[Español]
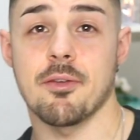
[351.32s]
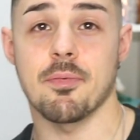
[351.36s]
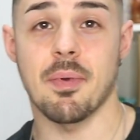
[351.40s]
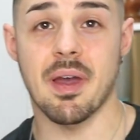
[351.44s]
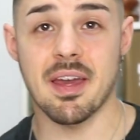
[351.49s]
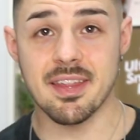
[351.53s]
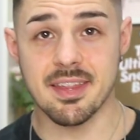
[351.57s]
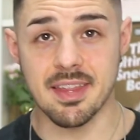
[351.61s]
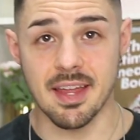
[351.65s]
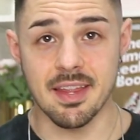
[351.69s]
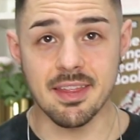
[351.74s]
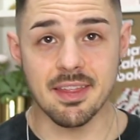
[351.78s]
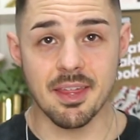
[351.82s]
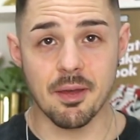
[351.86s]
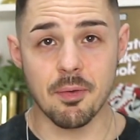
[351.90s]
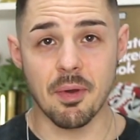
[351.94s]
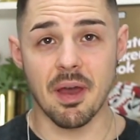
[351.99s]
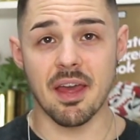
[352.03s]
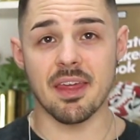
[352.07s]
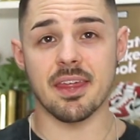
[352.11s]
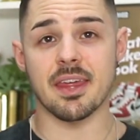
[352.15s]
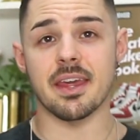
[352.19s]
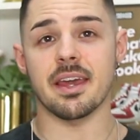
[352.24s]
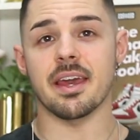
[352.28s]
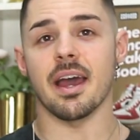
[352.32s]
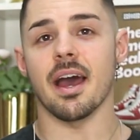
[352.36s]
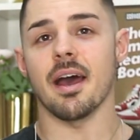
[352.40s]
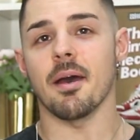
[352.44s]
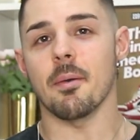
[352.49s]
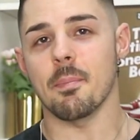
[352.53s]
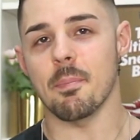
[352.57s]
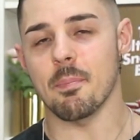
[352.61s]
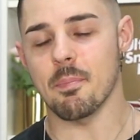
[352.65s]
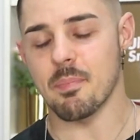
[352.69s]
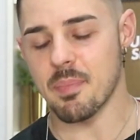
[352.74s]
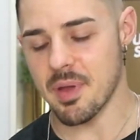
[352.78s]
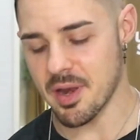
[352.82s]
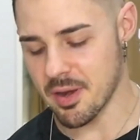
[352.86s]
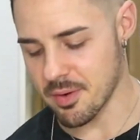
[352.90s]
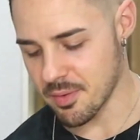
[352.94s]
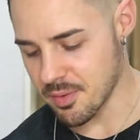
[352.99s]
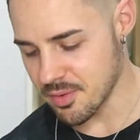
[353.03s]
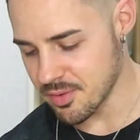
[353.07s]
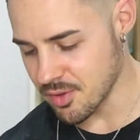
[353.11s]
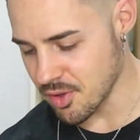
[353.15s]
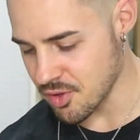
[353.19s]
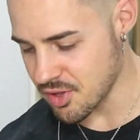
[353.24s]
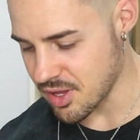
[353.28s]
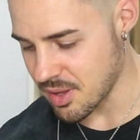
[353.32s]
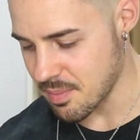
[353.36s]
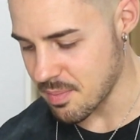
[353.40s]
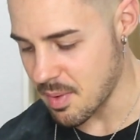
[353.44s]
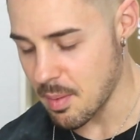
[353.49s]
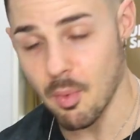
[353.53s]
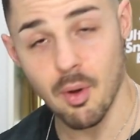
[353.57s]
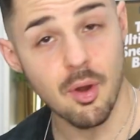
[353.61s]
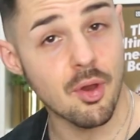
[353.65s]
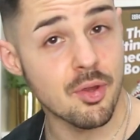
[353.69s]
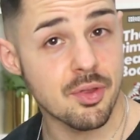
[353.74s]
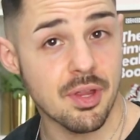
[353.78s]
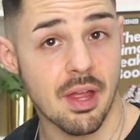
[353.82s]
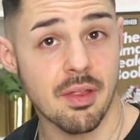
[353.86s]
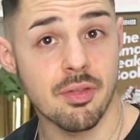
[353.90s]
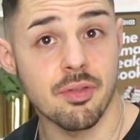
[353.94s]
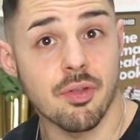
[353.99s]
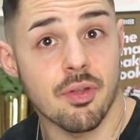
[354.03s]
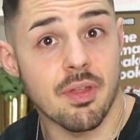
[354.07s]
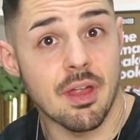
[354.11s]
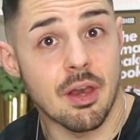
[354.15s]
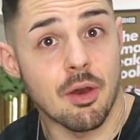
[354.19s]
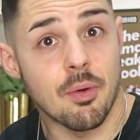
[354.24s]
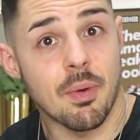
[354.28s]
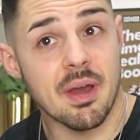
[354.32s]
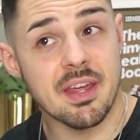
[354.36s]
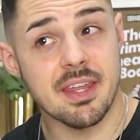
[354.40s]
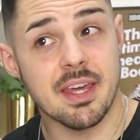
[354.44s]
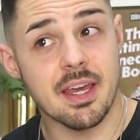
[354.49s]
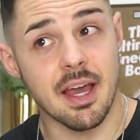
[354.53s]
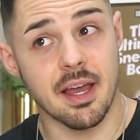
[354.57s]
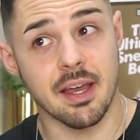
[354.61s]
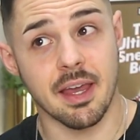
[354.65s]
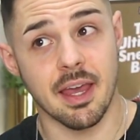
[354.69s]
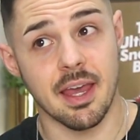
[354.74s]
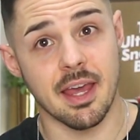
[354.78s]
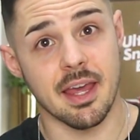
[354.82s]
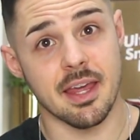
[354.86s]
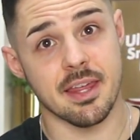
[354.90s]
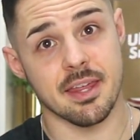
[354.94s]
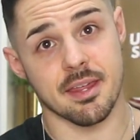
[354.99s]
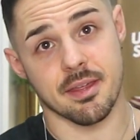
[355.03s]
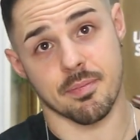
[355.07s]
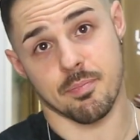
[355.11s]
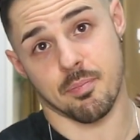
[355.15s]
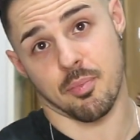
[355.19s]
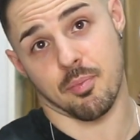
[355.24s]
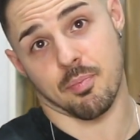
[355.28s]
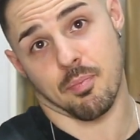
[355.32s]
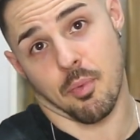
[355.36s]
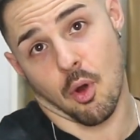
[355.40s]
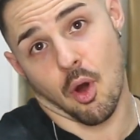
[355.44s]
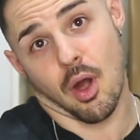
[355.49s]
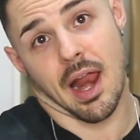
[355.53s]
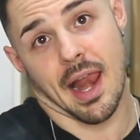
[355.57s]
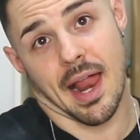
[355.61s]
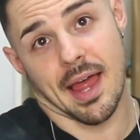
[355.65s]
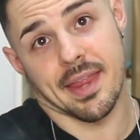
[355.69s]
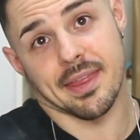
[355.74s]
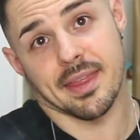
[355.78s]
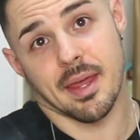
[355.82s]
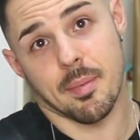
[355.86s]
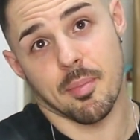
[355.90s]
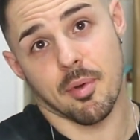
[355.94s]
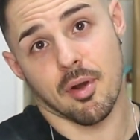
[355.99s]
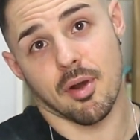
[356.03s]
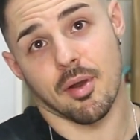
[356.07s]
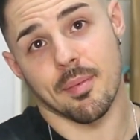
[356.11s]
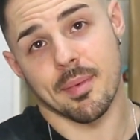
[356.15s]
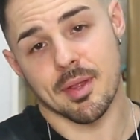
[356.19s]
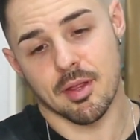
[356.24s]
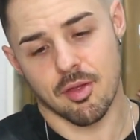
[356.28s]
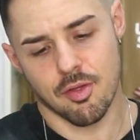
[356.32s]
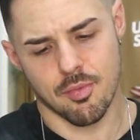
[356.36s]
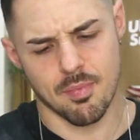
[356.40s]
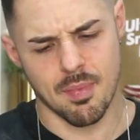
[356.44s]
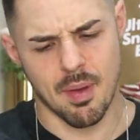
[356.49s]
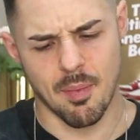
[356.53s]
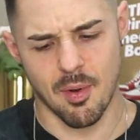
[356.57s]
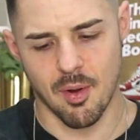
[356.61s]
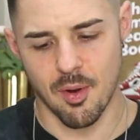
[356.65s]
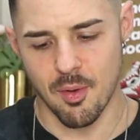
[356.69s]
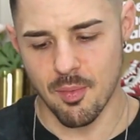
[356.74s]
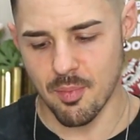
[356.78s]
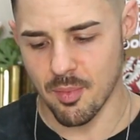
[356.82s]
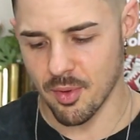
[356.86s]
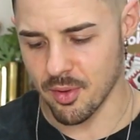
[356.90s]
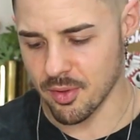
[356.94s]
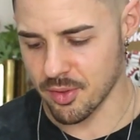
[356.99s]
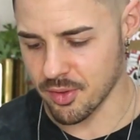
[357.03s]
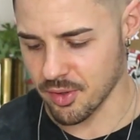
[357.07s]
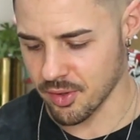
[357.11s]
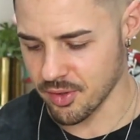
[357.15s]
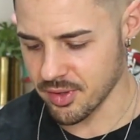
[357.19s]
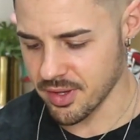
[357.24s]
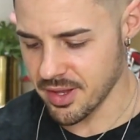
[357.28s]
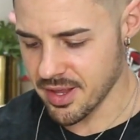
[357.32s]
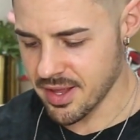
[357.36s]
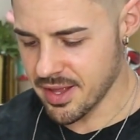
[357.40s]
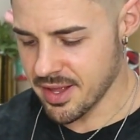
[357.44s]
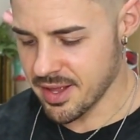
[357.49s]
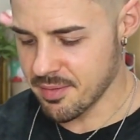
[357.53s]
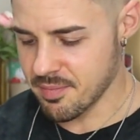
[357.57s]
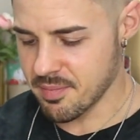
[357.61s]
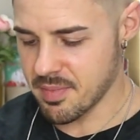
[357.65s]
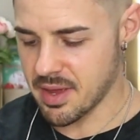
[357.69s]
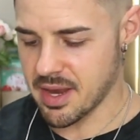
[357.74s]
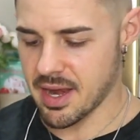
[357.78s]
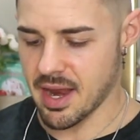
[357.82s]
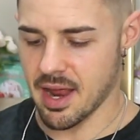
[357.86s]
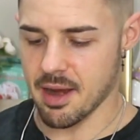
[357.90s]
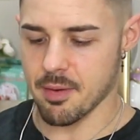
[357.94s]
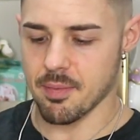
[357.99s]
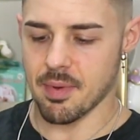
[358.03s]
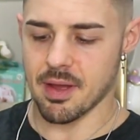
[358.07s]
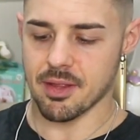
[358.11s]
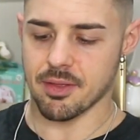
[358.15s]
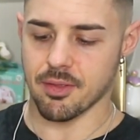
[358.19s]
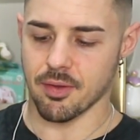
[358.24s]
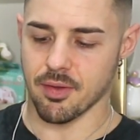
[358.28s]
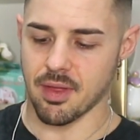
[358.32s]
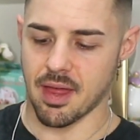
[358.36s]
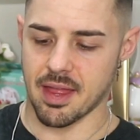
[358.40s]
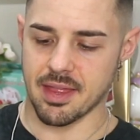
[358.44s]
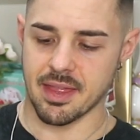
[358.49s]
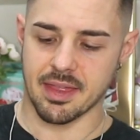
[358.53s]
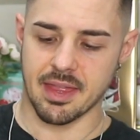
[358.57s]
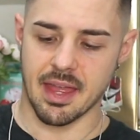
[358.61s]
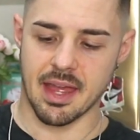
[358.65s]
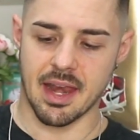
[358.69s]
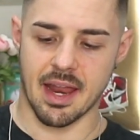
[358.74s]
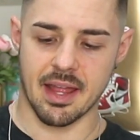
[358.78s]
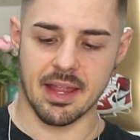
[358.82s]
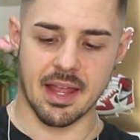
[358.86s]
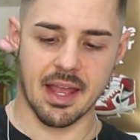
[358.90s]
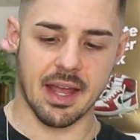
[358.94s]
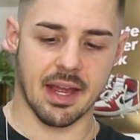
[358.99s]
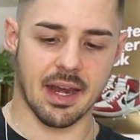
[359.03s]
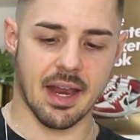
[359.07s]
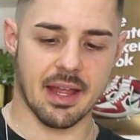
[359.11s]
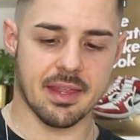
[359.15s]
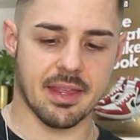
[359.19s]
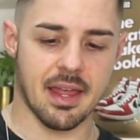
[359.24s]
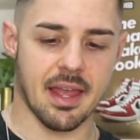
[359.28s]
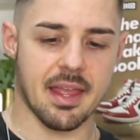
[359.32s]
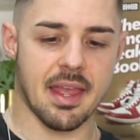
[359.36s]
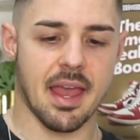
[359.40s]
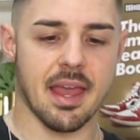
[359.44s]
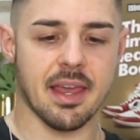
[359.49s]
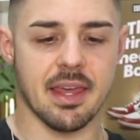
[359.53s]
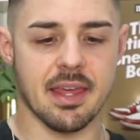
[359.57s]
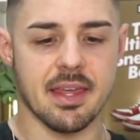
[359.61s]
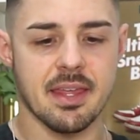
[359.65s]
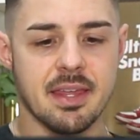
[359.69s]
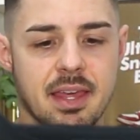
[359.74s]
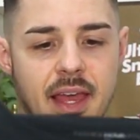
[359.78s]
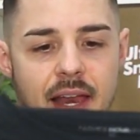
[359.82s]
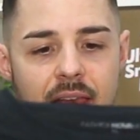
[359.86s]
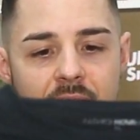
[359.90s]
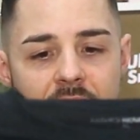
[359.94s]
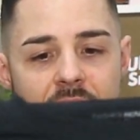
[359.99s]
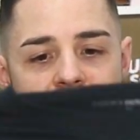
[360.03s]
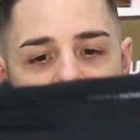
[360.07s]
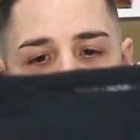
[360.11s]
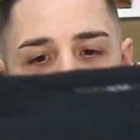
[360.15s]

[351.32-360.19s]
bastante básica, pero no sé, me molo tanto de lo básica que es por adelante por lo menos me moló un montón. Mirar, va toda entera negra, talla XL,